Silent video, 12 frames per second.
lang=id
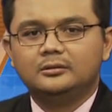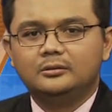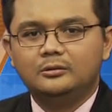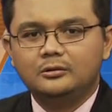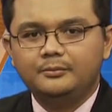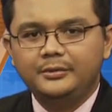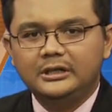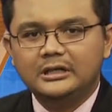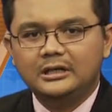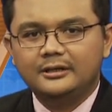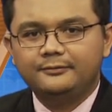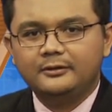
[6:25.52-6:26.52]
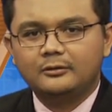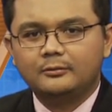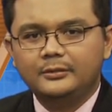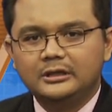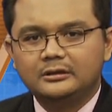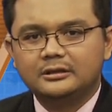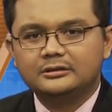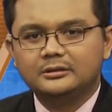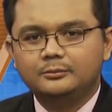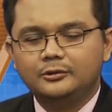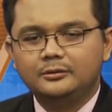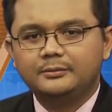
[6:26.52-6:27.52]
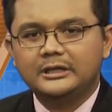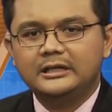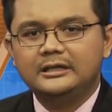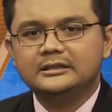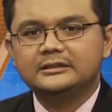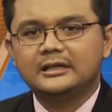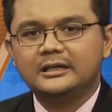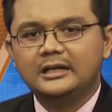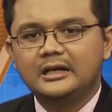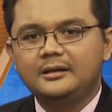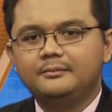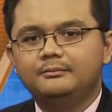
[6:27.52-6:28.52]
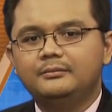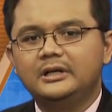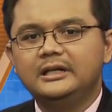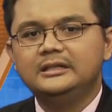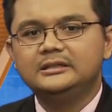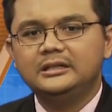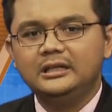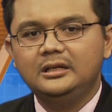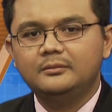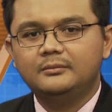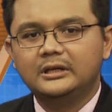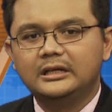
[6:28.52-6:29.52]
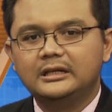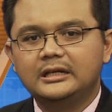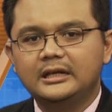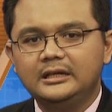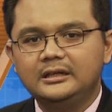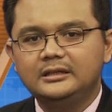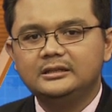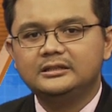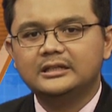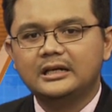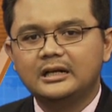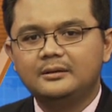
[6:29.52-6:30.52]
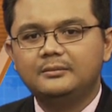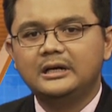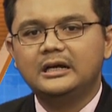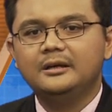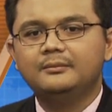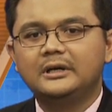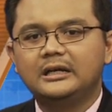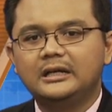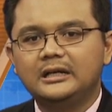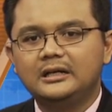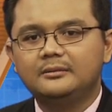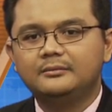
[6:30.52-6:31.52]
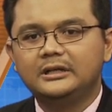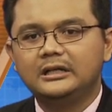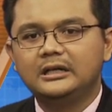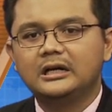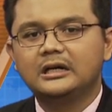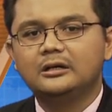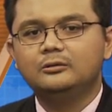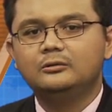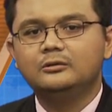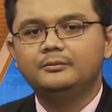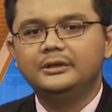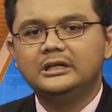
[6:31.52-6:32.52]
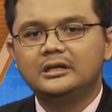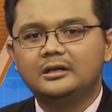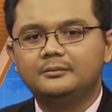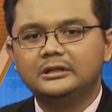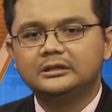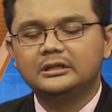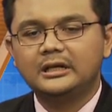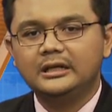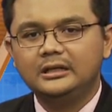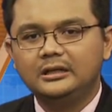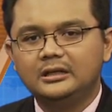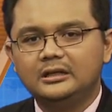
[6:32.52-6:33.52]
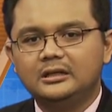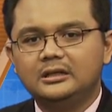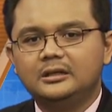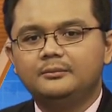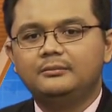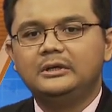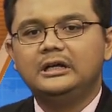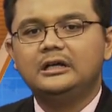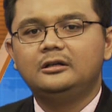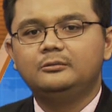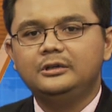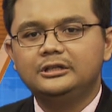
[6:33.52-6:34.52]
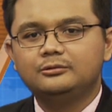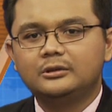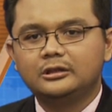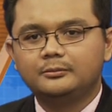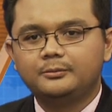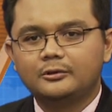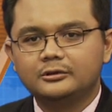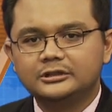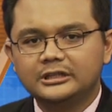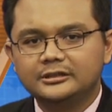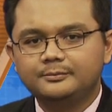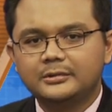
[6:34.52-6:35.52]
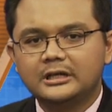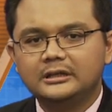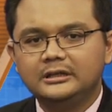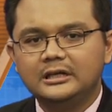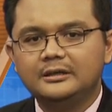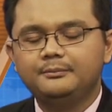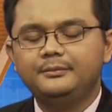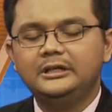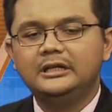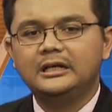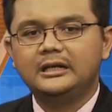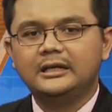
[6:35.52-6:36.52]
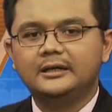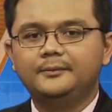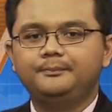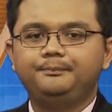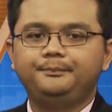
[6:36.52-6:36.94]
Hukum pidana formil tersebut pada dasarnya berisi mengenai cara bagaimana menegakkan hukum pidana material melalui suatu proses peradilan pidana.